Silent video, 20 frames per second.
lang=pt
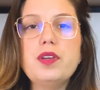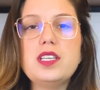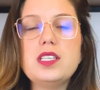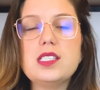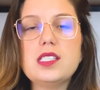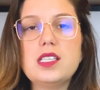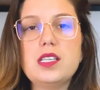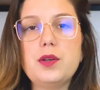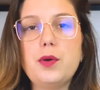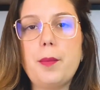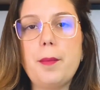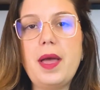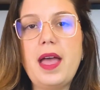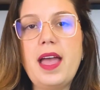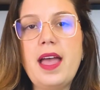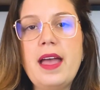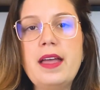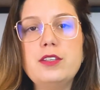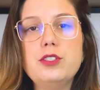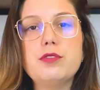o ensino
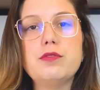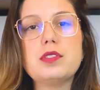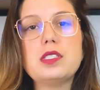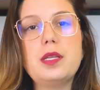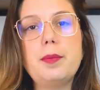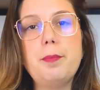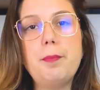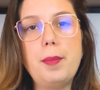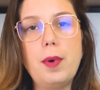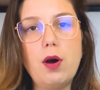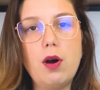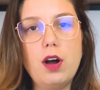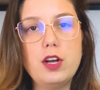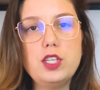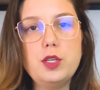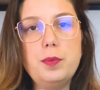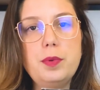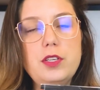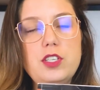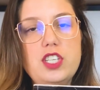médio, você
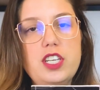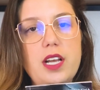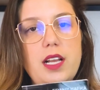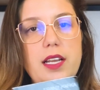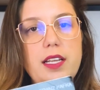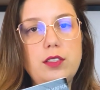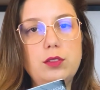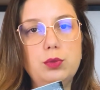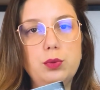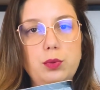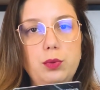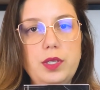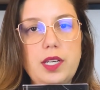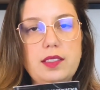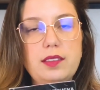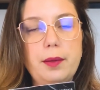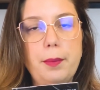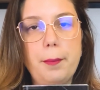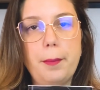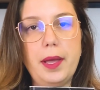pode pedir a leitura
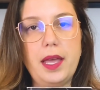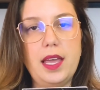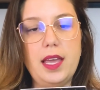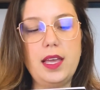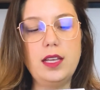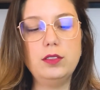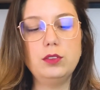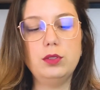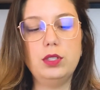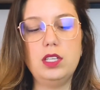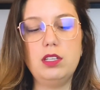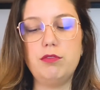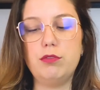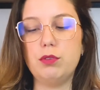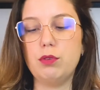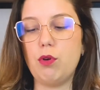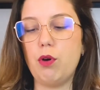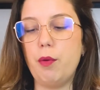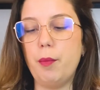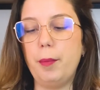também do
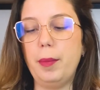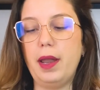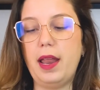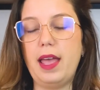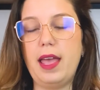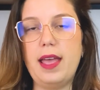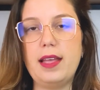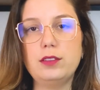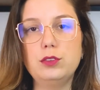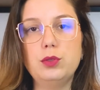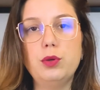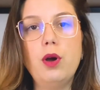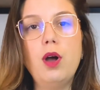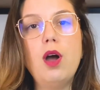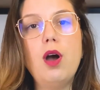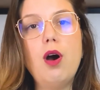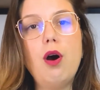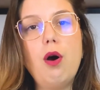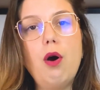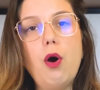livro completo
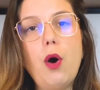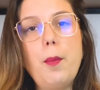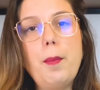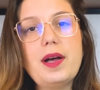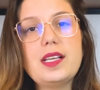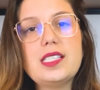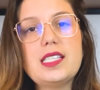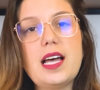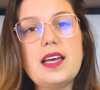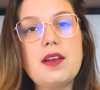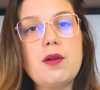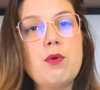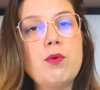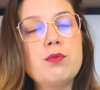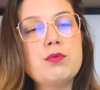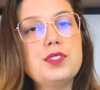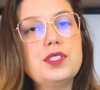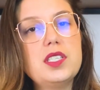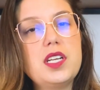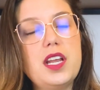ou passar
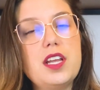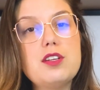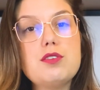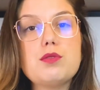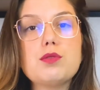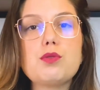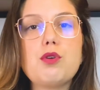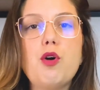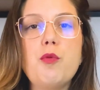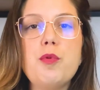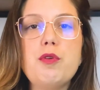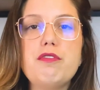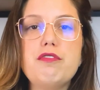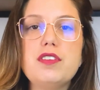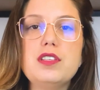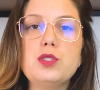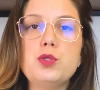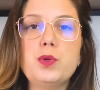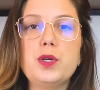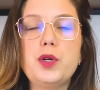alguns trechos, como eu
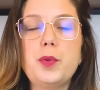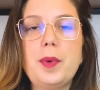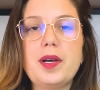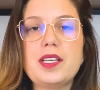fiz no ano